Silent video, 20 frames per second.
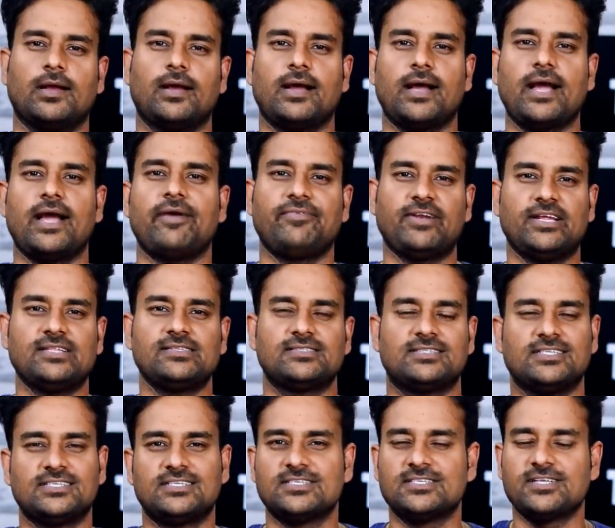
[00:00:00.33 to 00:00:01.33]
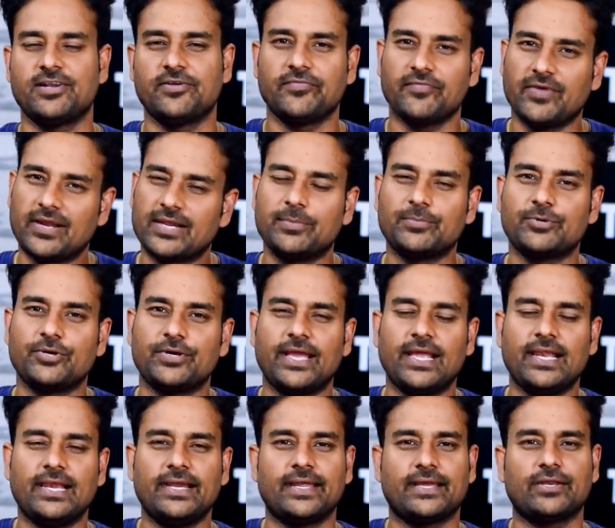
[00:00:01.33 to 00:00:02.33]
హాయ్ ఫ్రెండ్స్ దిస్ ఇస్ అండ్ వెల్కమ్ టు
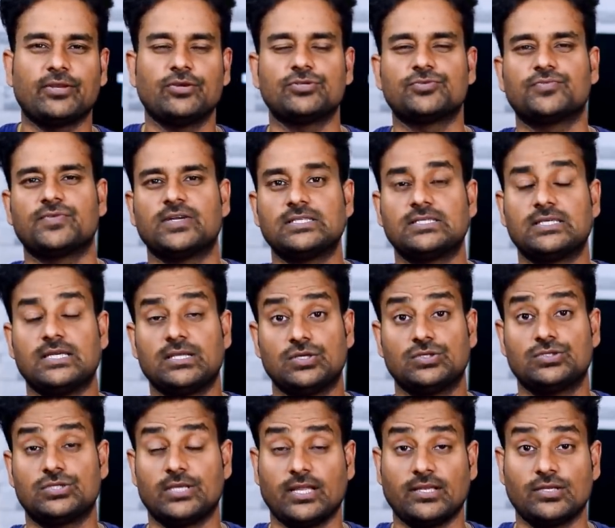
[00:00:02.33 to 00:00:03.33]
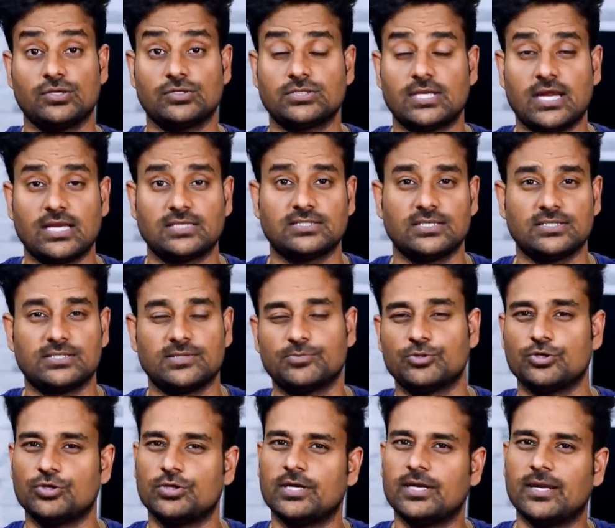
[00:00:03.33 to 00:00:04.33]
డైలీ టెక్ న్యూస్ ఫ్రెండ్స్ ఈరోజు టెక్ న్యూస్ స్టార్ట్ చేసే
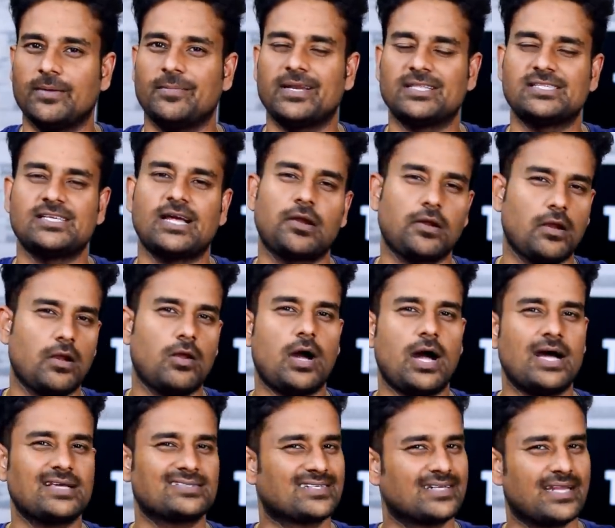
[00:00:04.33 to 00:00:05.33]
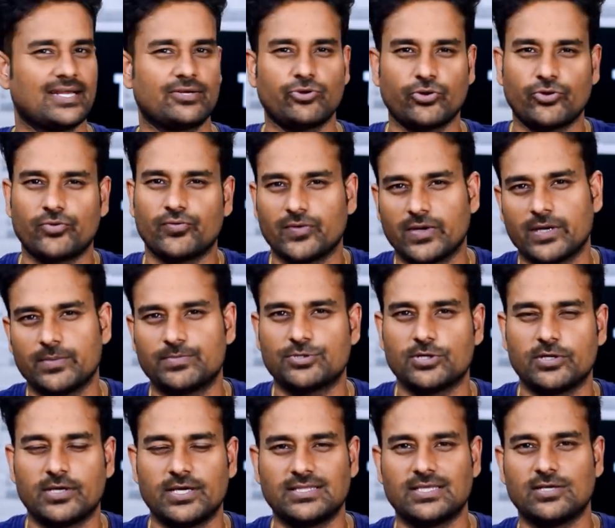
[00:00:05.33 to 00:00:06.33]
ముందు నిన్న మన ఛానల్లో ఆస్క్ టెక్ ట్వంటీ ఫోర్
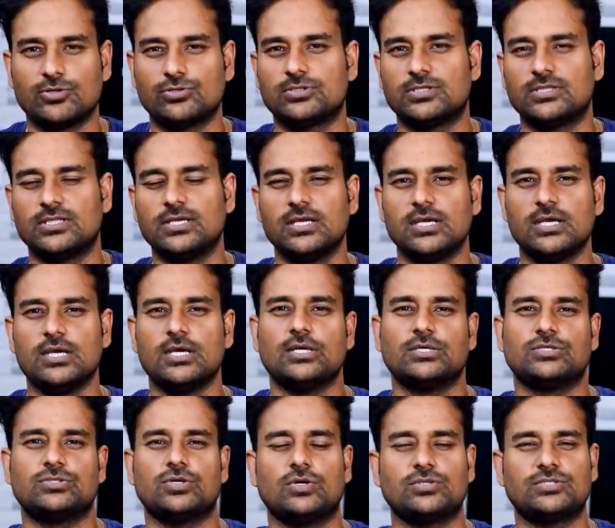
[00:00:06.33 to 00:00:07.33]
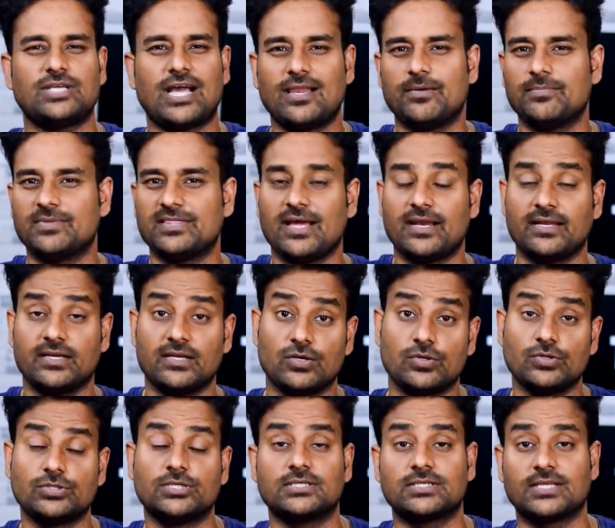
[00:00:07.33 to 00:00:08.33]
ఎపిసోడ్ అయితే వచ్చింది సో చాలామంది అడిగిన
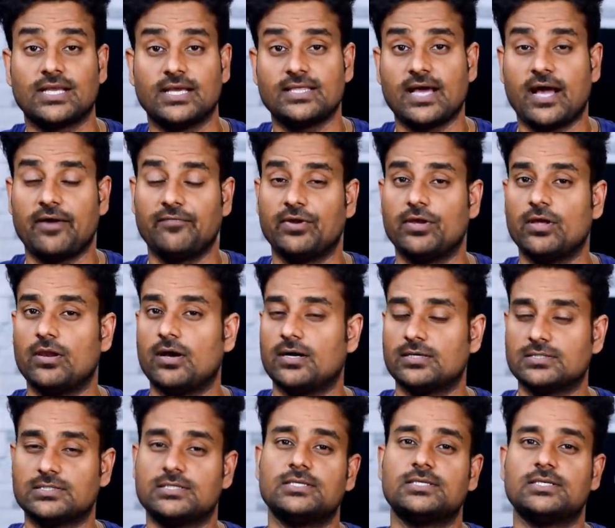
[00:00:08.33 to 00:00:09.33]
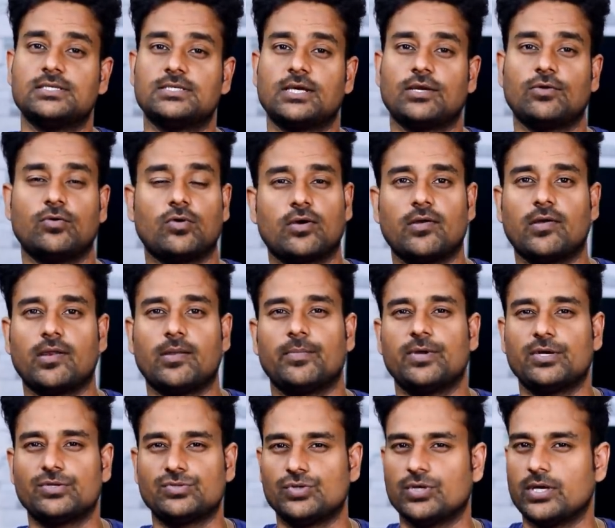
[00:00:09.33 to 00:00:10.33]
క్వశ్చన్స్కి అయితే ఆ వీడియోలో ఆన్సర్ చేశాను ఒకవేళ
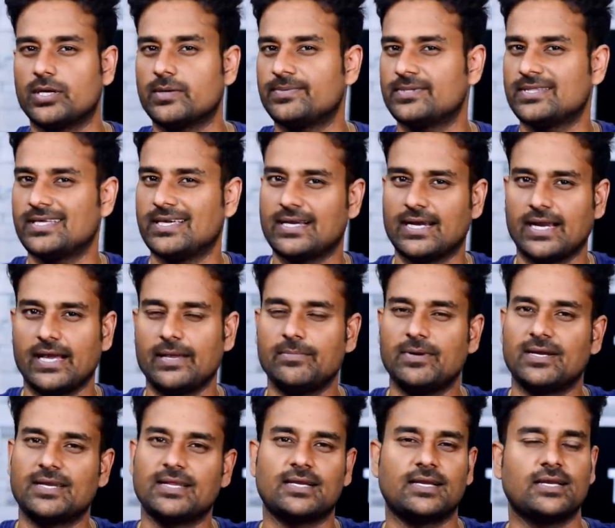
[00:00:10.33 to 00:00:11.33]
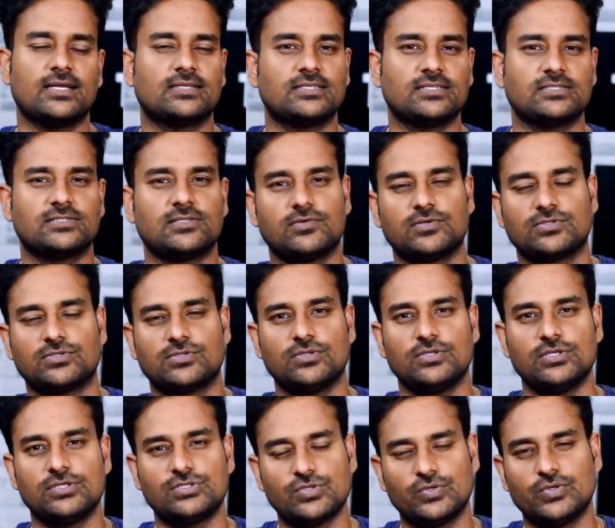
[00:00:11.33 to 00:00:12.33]
మీరు చూడకపోతే ఇక్కడ ఐ బటన్ క్లిక్ చేస్తే
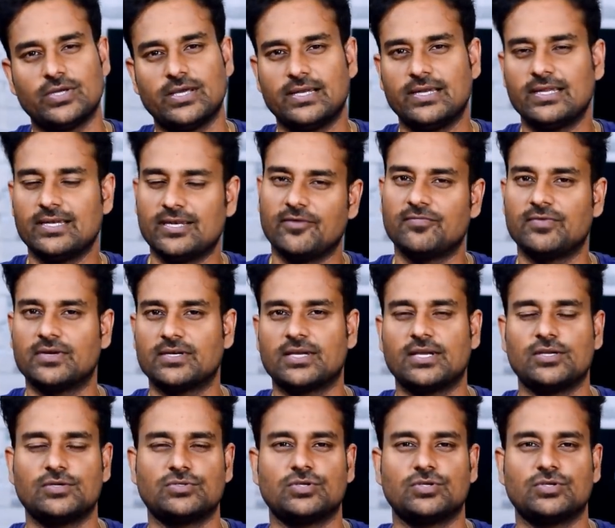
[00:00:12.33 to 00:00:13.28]
వస్తుంది చూడండి డెఫినెట్గా యూజ్